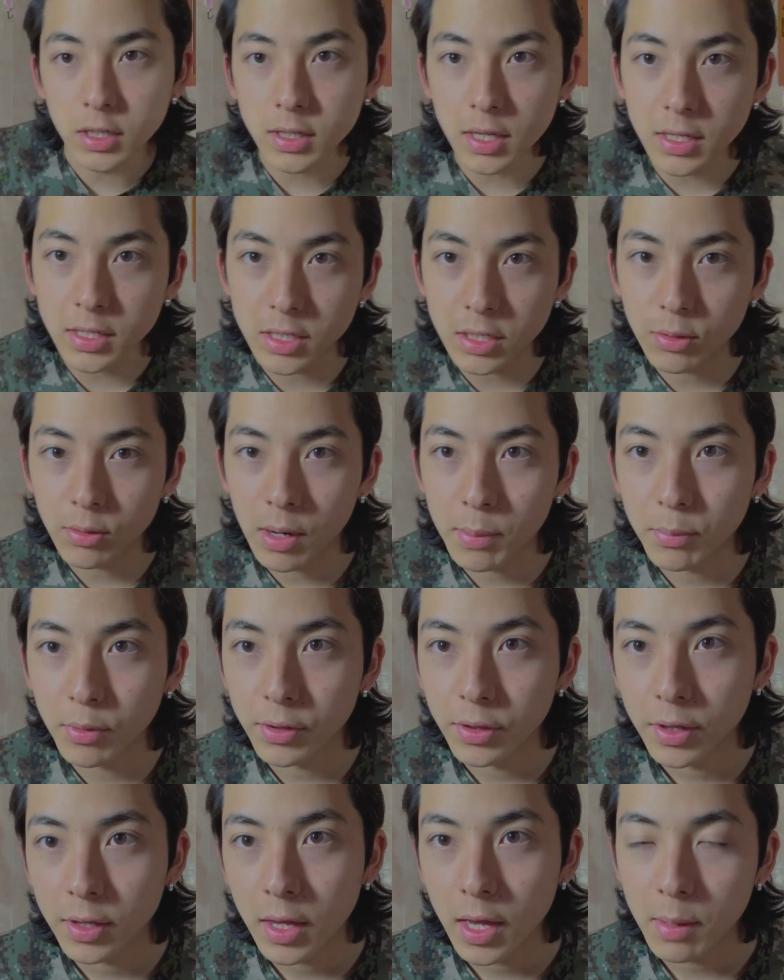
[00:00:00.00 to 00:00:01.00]
2cm로
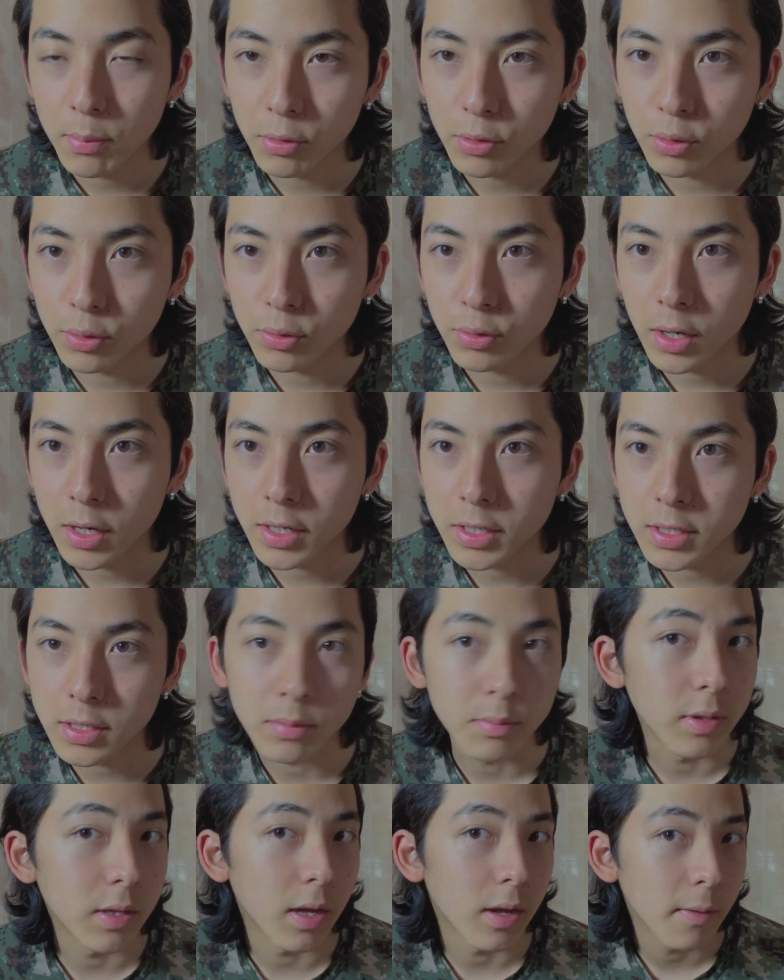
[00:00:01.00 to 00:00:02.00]
한번 해보도록
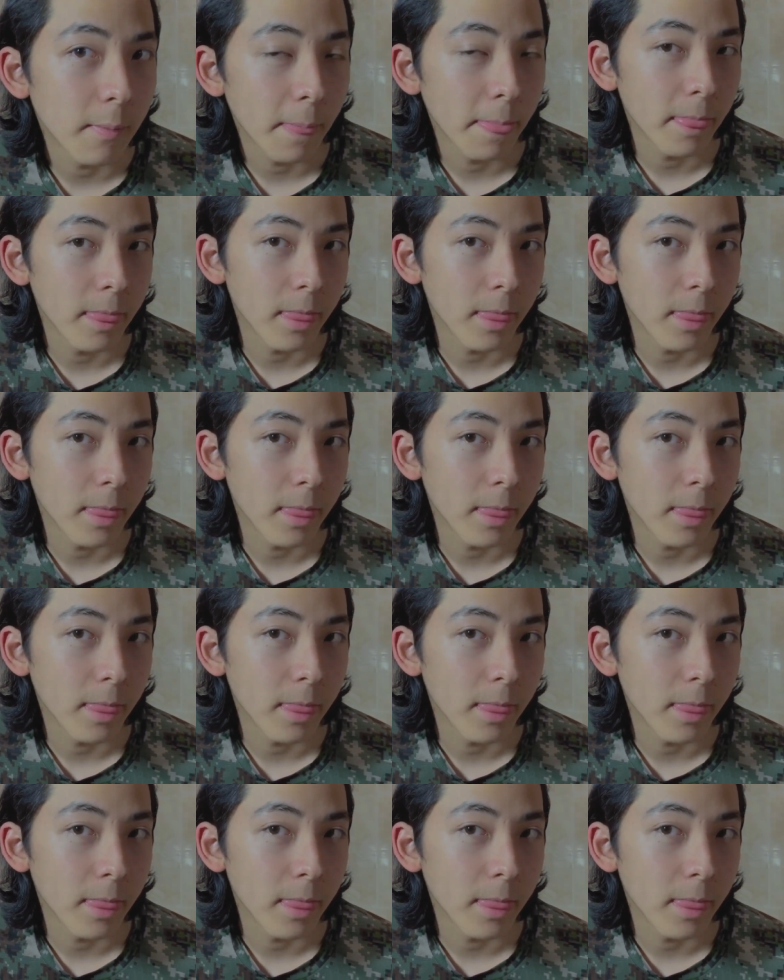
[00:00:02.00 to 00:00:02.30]
하겠습니다